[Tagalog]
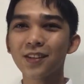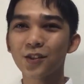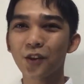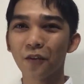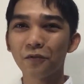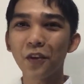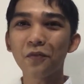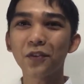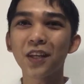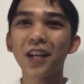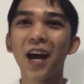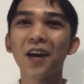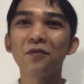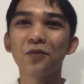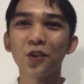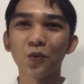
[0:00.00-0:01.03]
So,
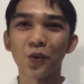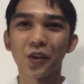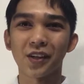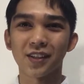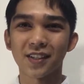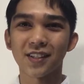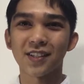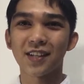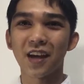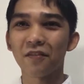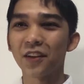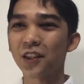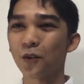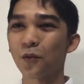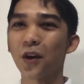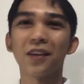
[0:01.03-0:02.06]
59 viewers.
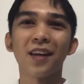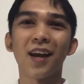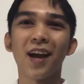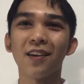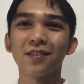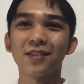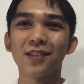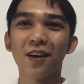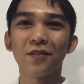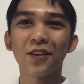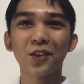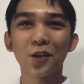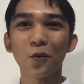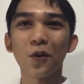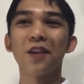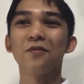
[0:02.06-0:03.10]
71, na,
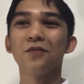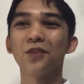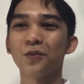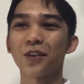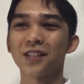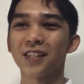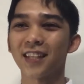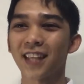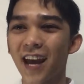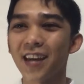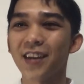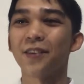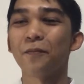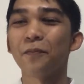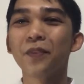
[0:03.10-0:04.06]
71 viewers na tayo.